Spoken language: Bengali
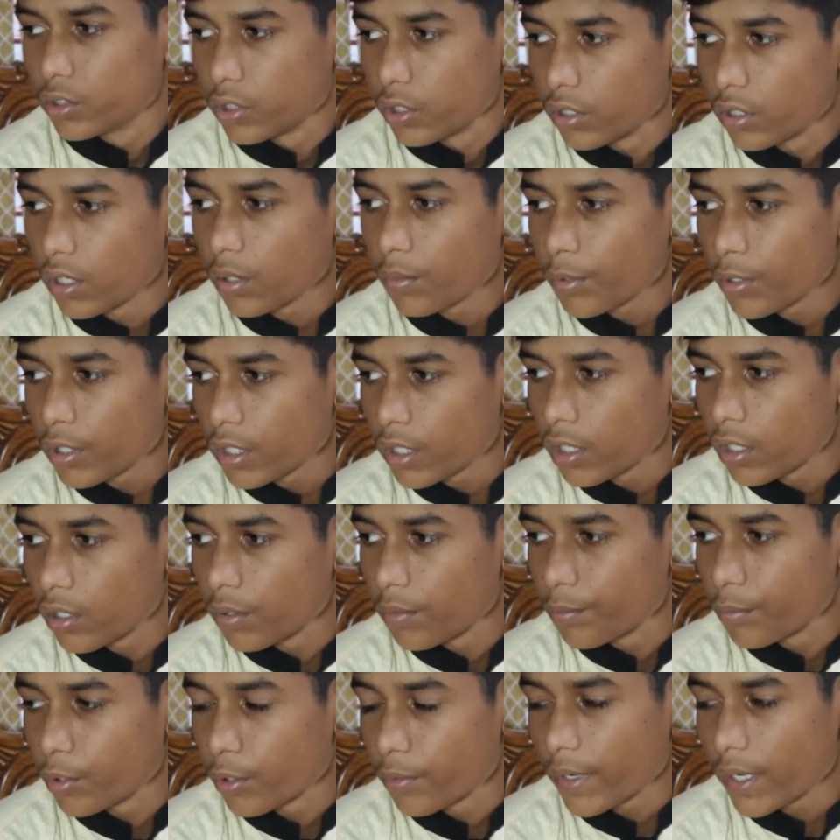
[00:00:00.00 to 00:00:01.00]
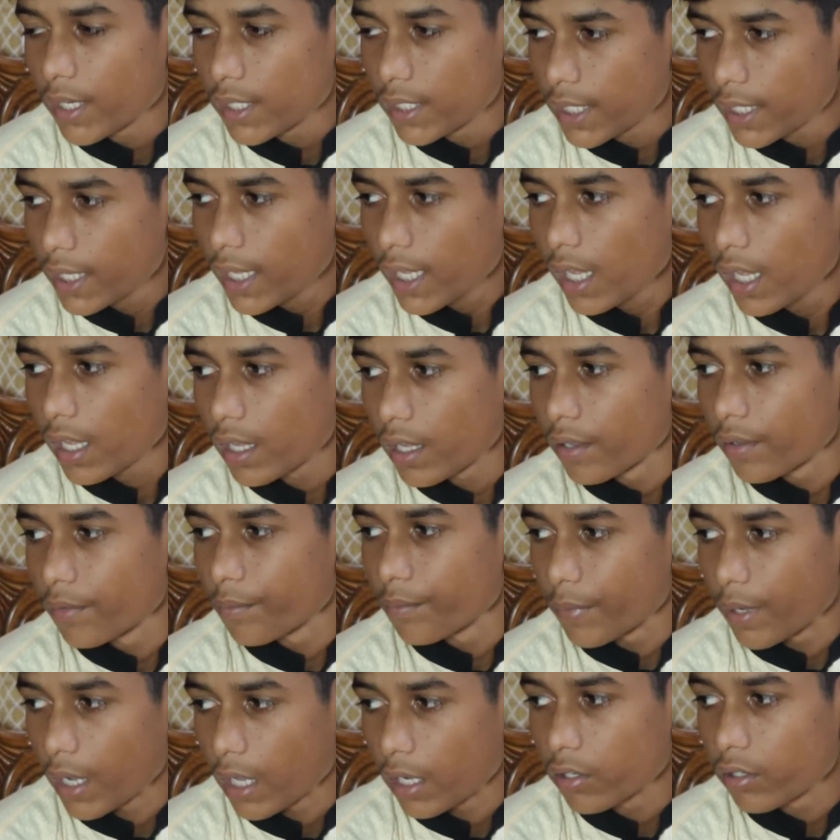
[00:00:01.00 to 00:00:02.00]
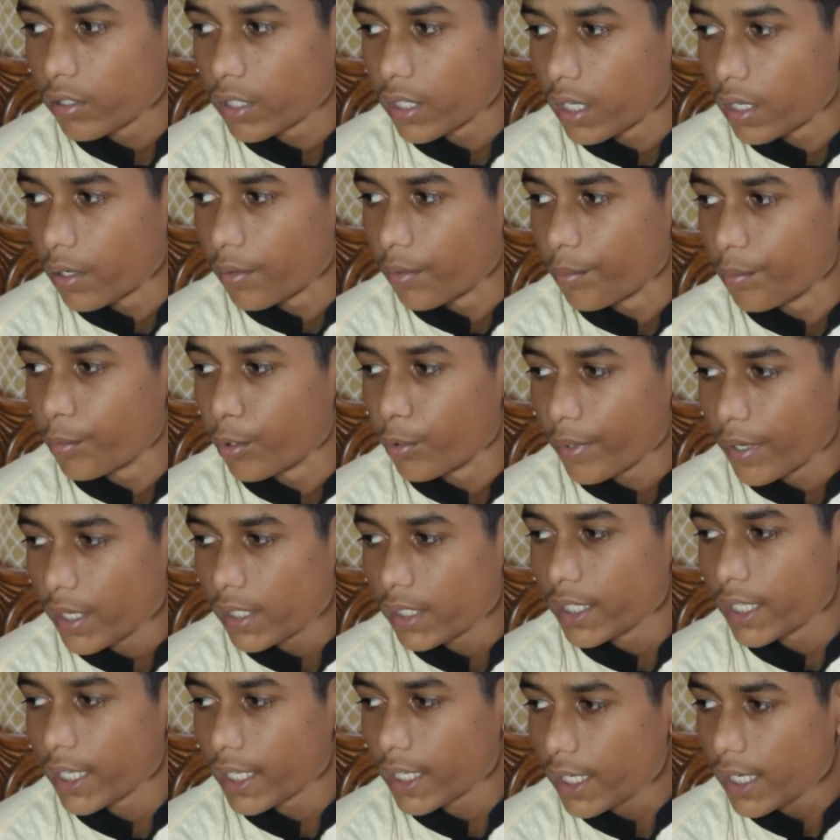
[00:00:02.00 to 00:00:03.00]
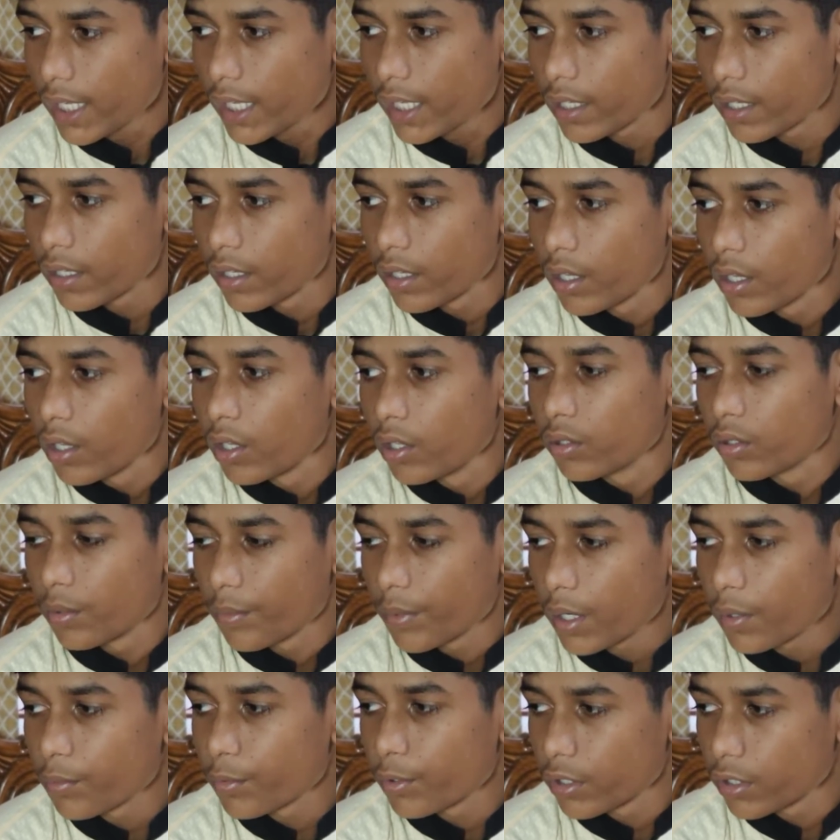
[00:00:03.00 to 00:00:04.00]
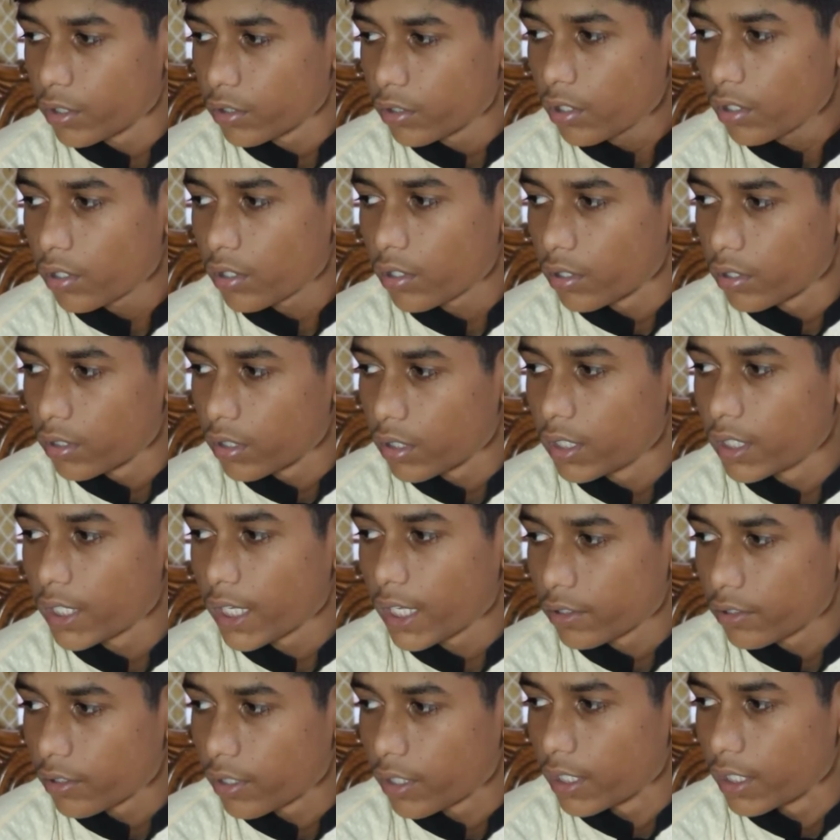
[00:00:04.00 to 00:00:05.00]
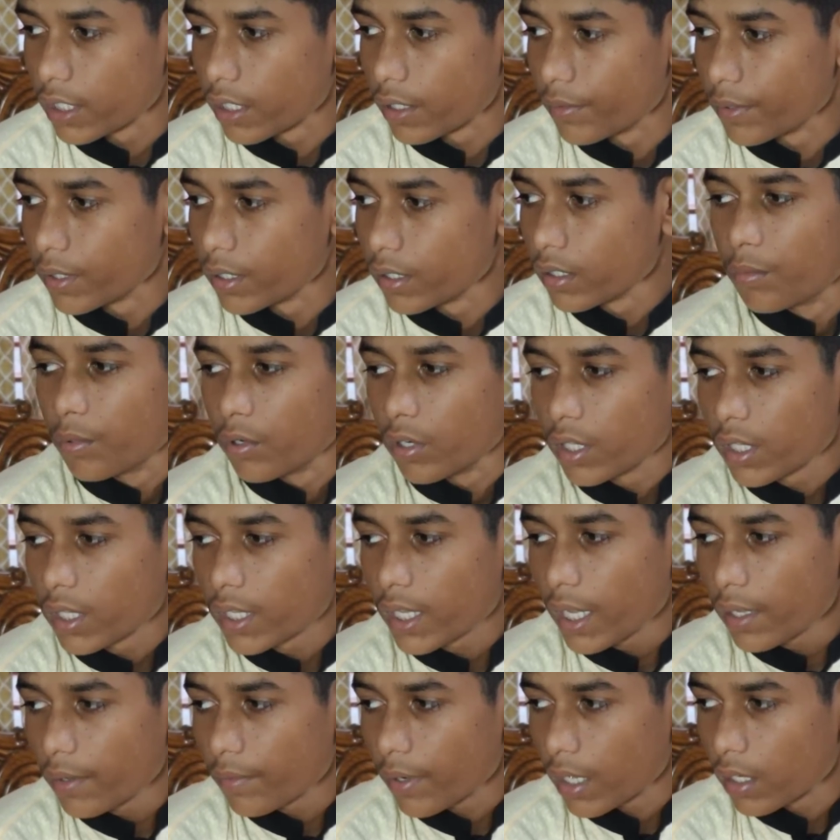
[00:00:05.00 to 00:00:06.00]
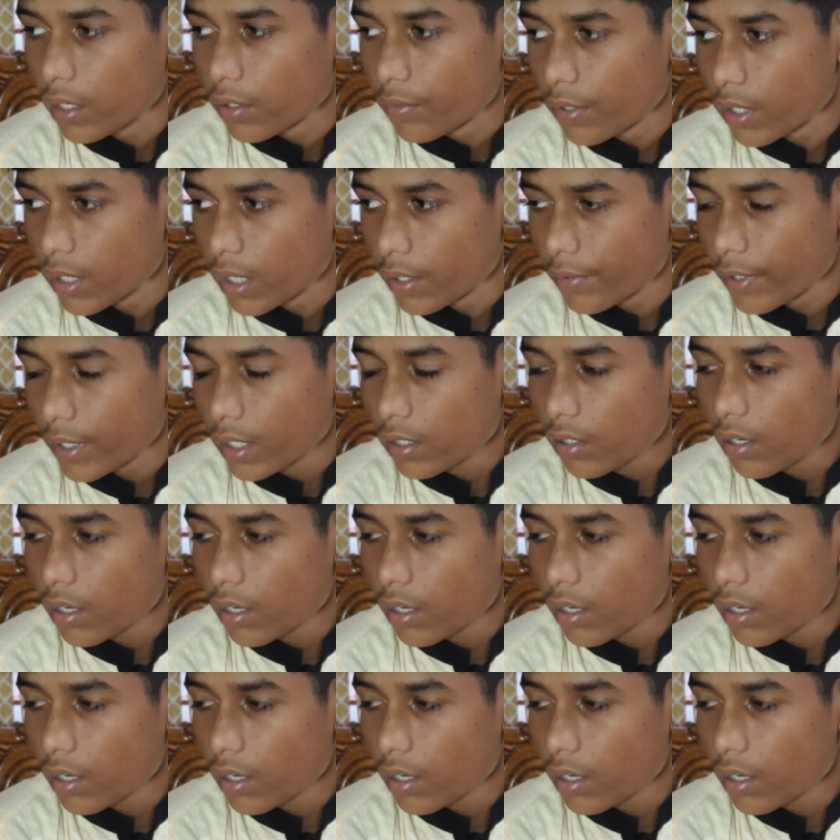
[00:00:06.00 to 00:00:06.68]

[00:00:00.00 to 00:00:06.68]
শোনা মরিয়ম মোবাইল দেখা ভালো না মোবাইল দেখলে তোমার মনোযোগ অন্যদিকে চলে যাবে পরীক্ষায় ভালো ফলাফল